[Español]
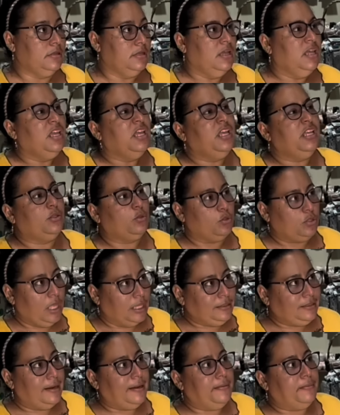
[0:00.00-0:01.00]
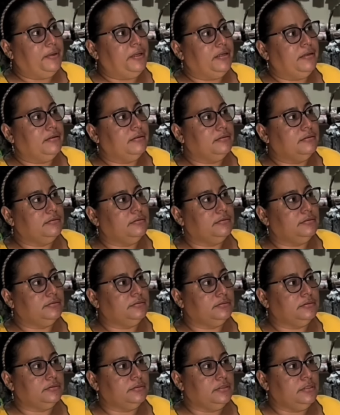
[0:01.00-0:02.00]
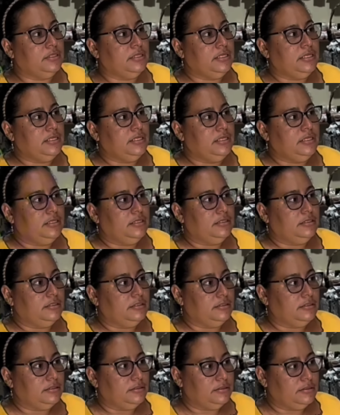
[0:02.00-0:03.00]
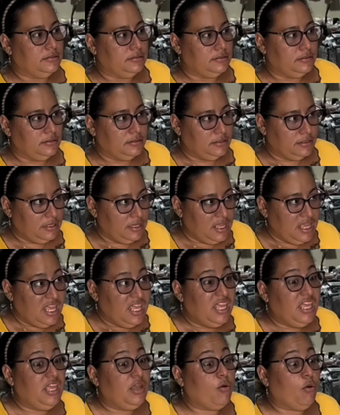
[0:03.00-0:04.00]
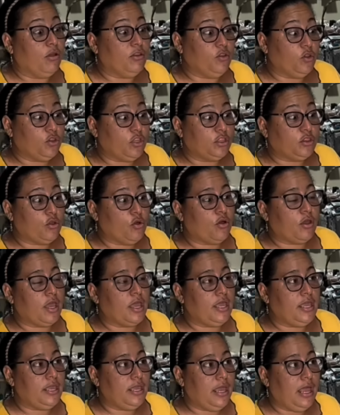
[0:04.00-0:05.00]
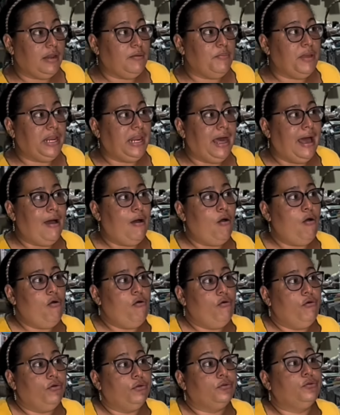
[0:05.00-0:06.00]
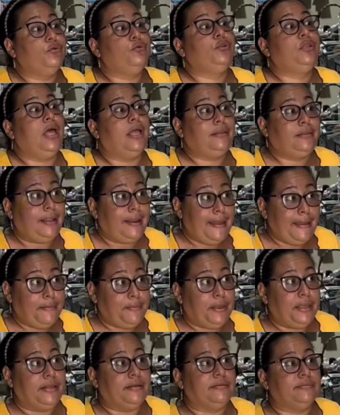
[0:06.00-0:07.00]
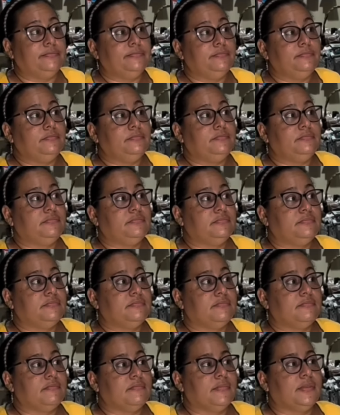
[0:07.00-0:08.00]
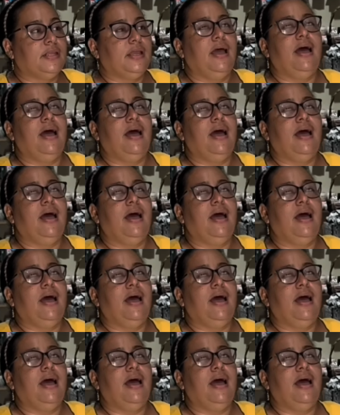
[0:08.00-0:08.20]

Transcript: ¿Y tú te atreves? Adiós, eso es por cuatro días nada más. ¿Y cuando te toque ir al melao? ¿Tú te ah. atreves? Me hago de doy mío todo el tiempo.